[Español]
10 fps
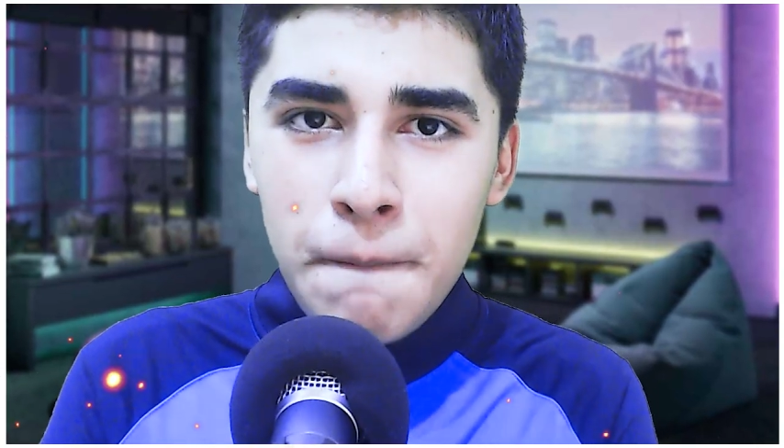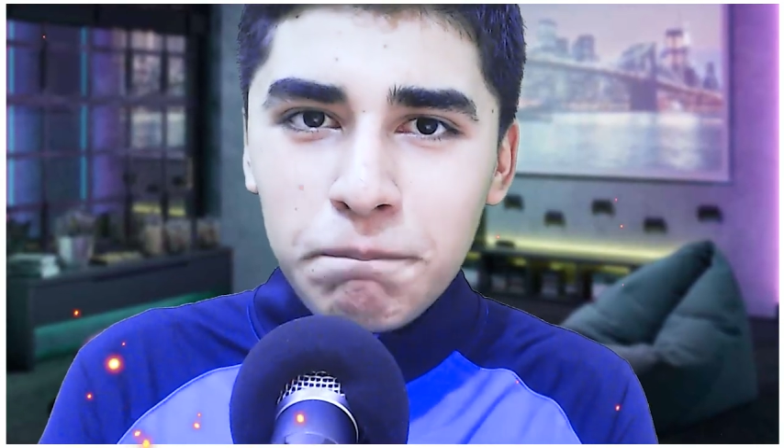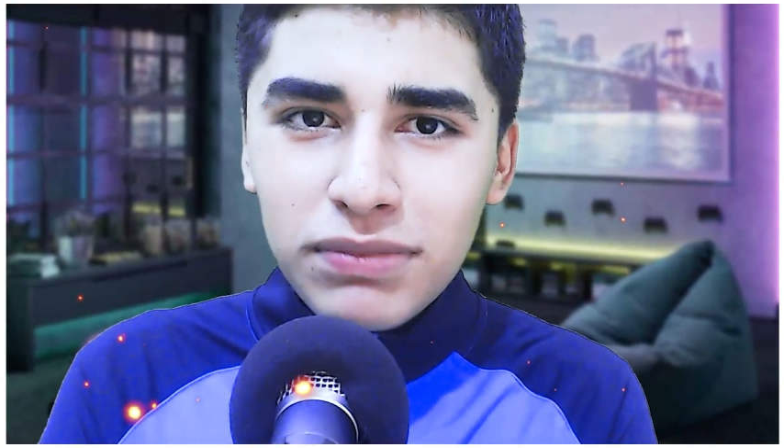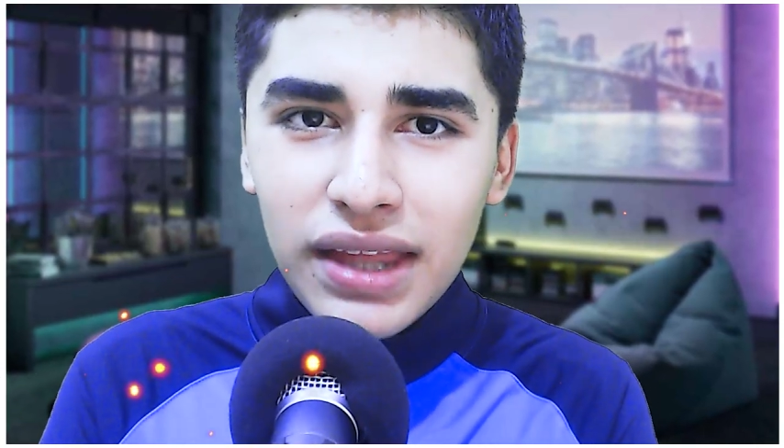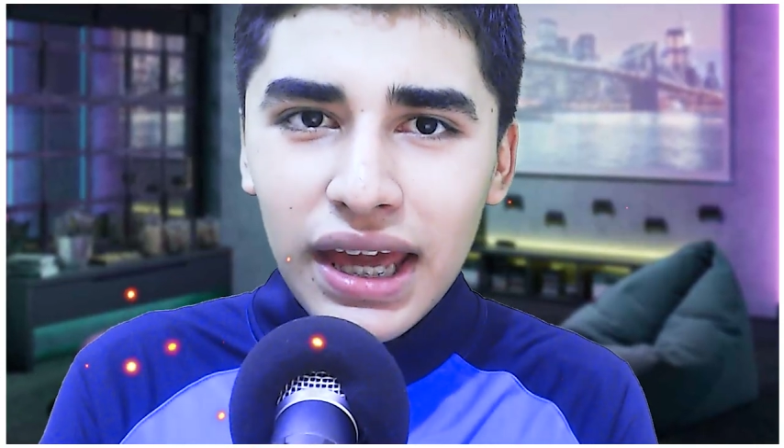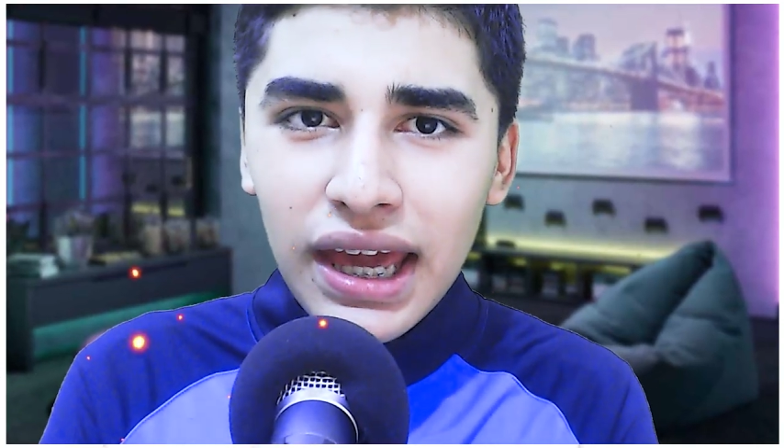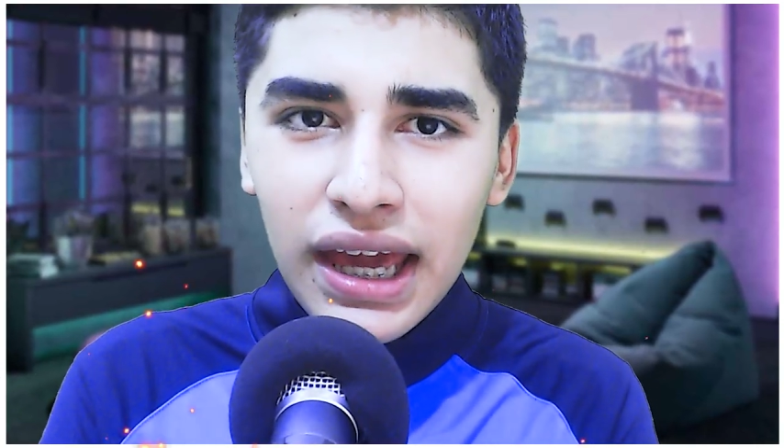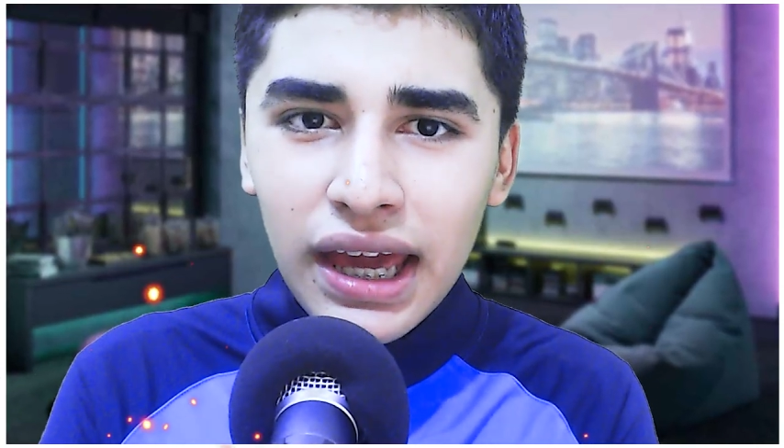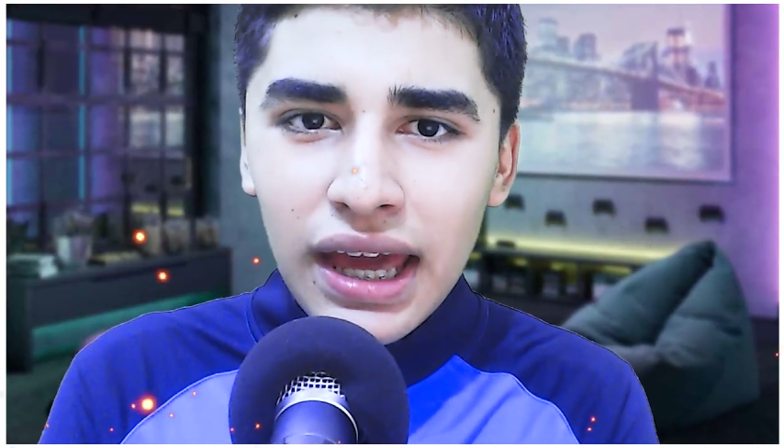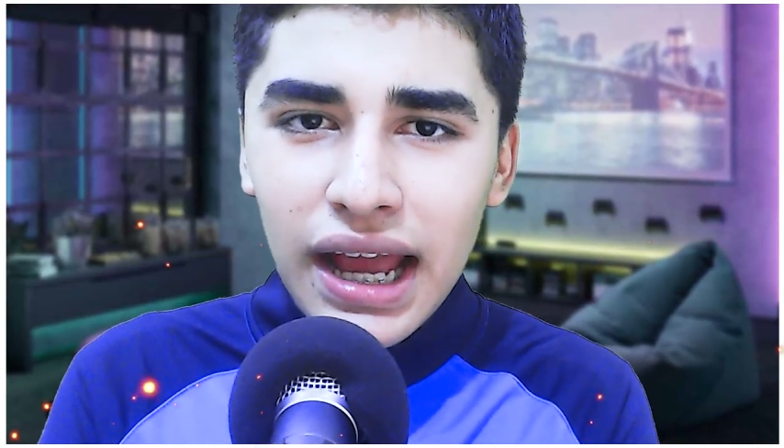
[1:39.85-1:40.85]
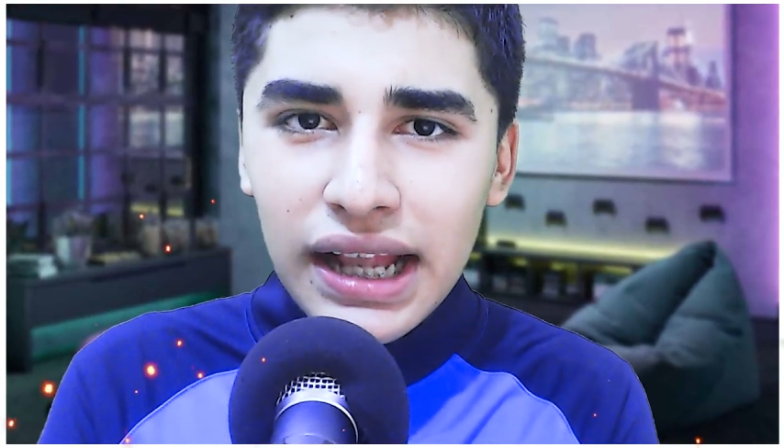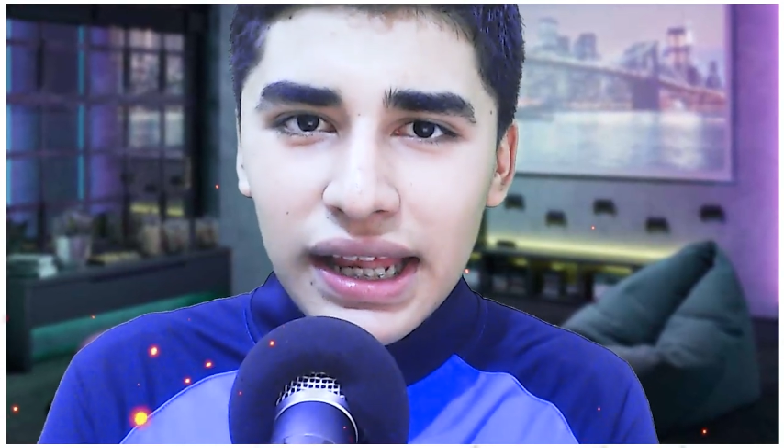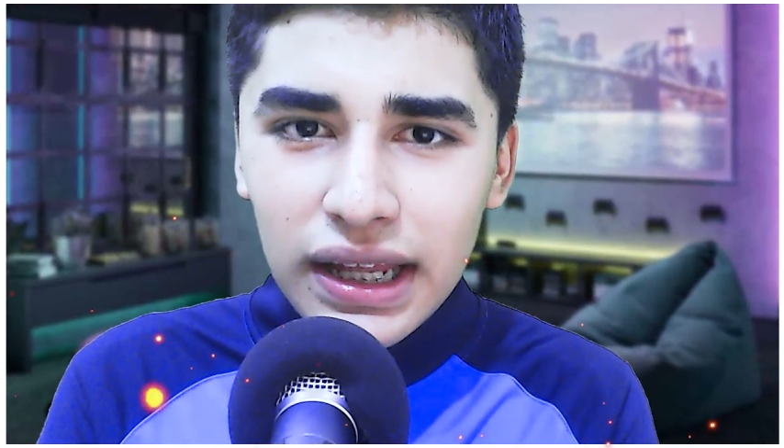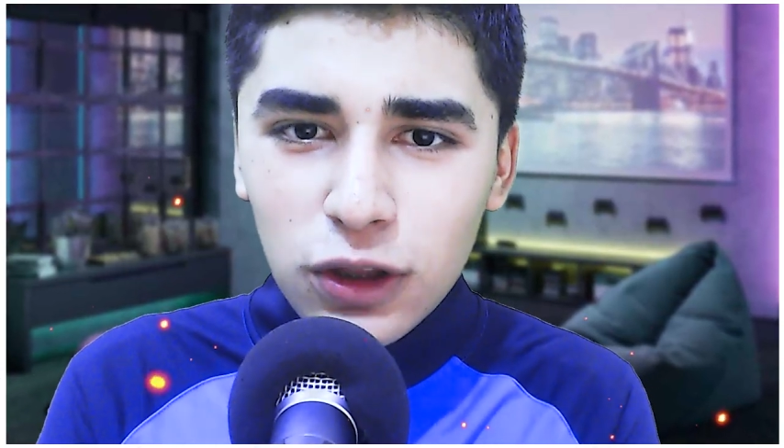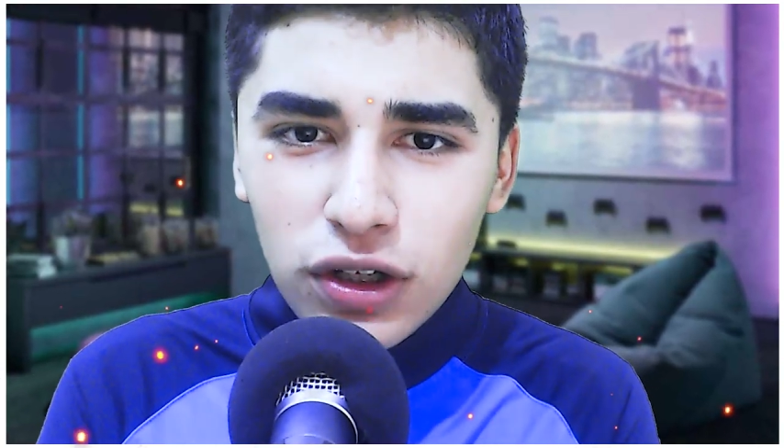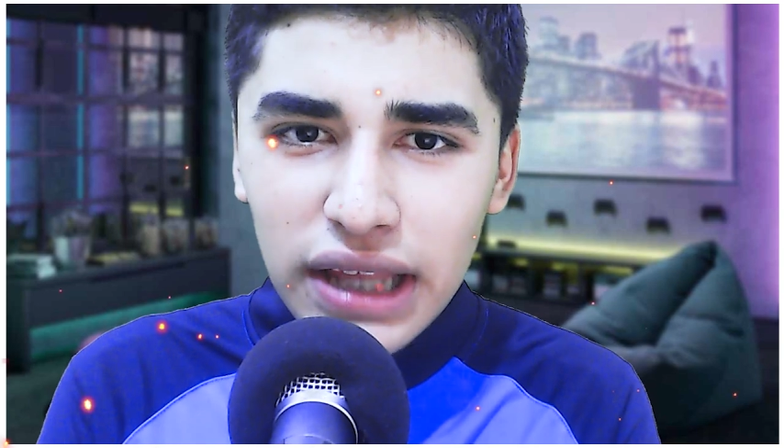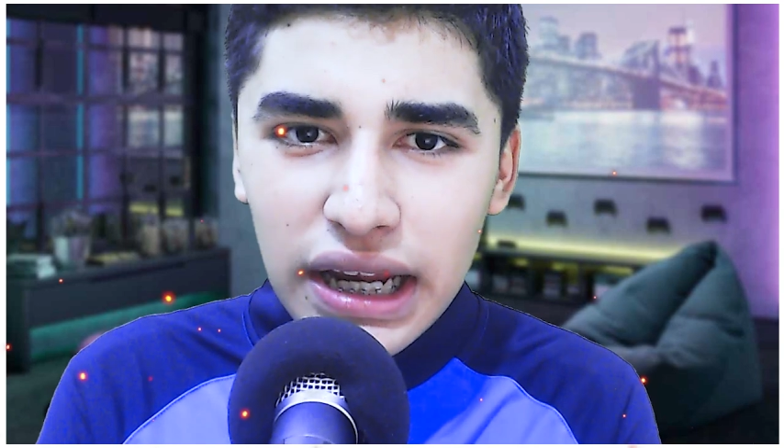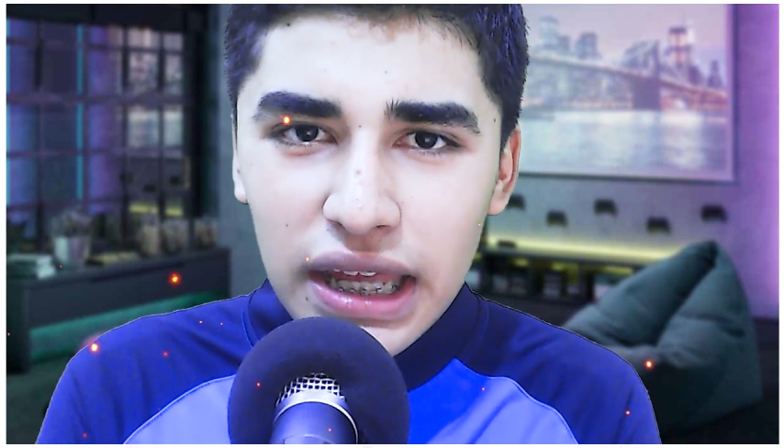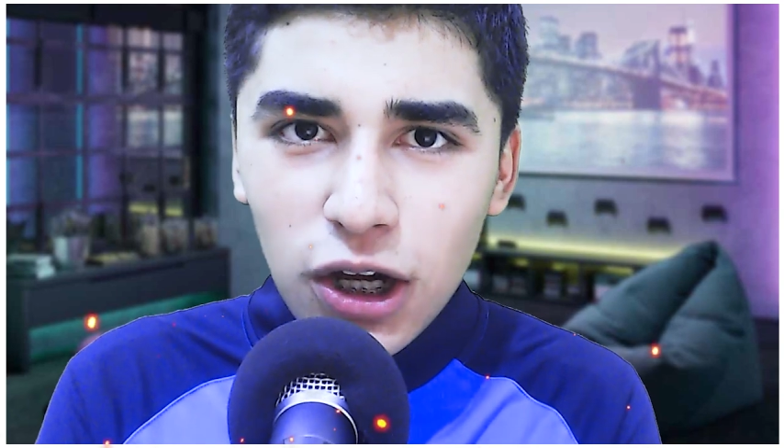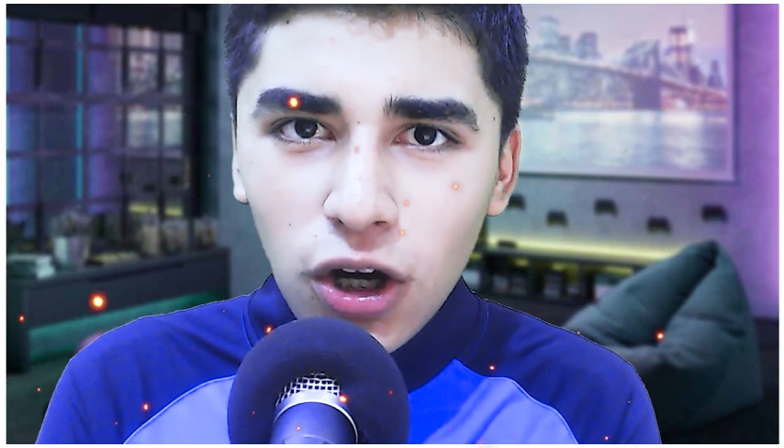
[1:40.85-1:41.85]
de el director
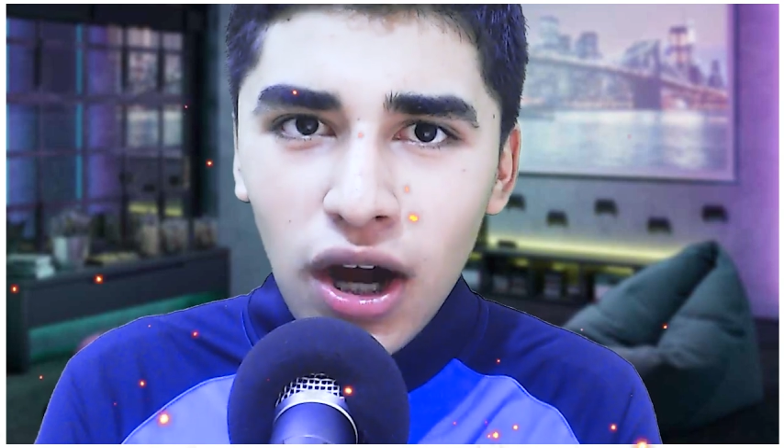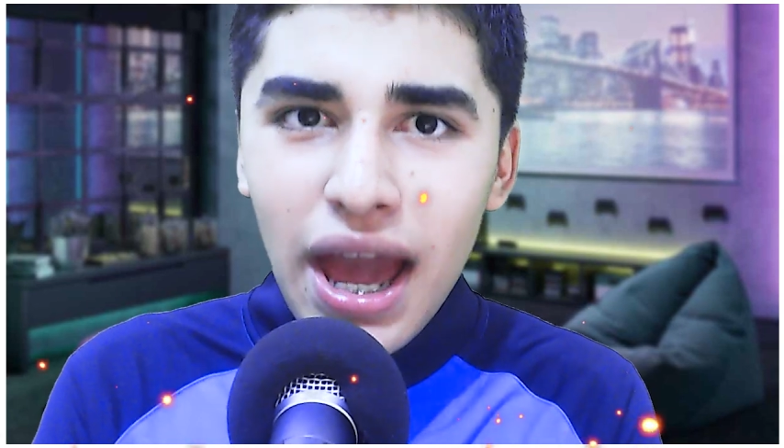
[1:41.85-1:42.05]
técnico,